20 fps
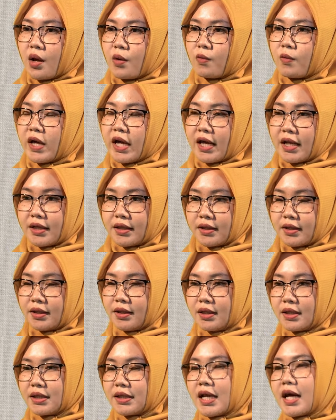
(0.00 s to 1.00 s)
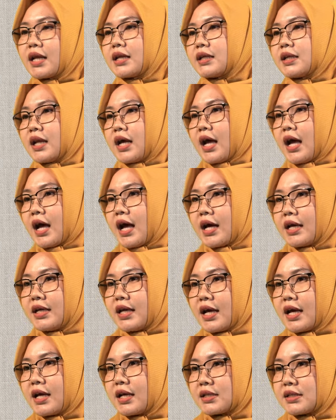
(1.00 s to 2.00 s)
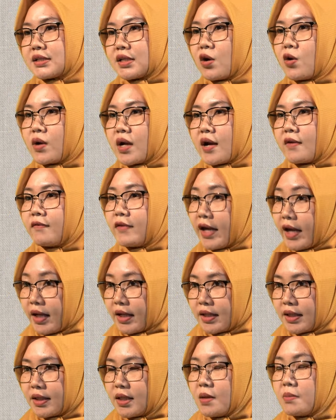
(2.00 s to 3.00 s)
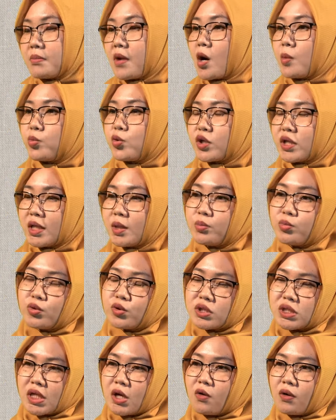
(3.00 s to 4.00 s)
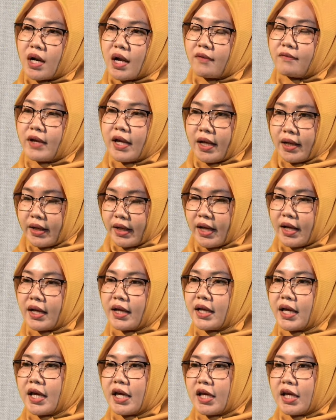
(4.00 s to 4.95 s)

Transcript: WNI dan ayah seorang WNI maupun ibu seorang WNA